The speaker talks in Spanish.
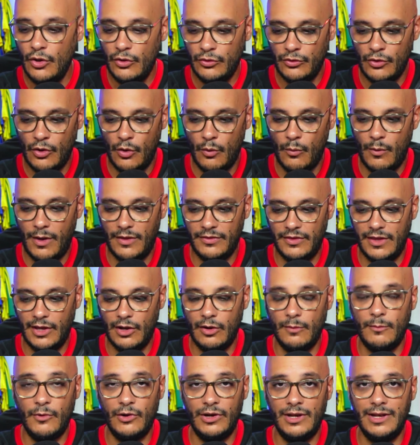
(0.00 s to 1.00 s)
don Juan
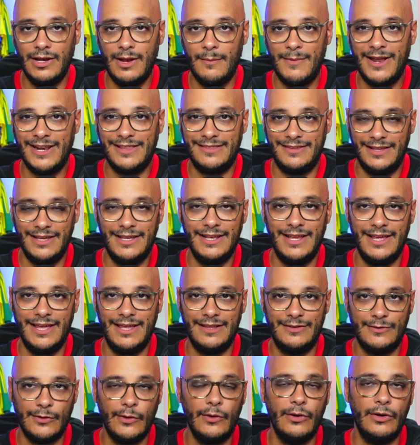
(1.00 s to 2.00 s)
Diego Molina Martínez
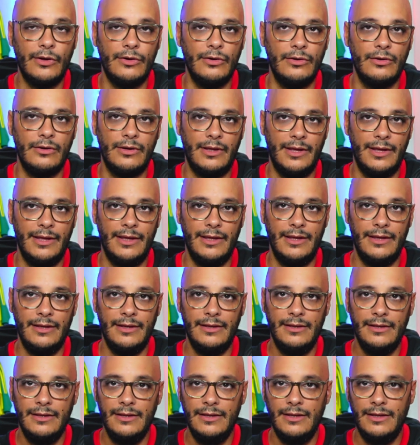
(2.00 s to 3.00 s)
Estoico, que,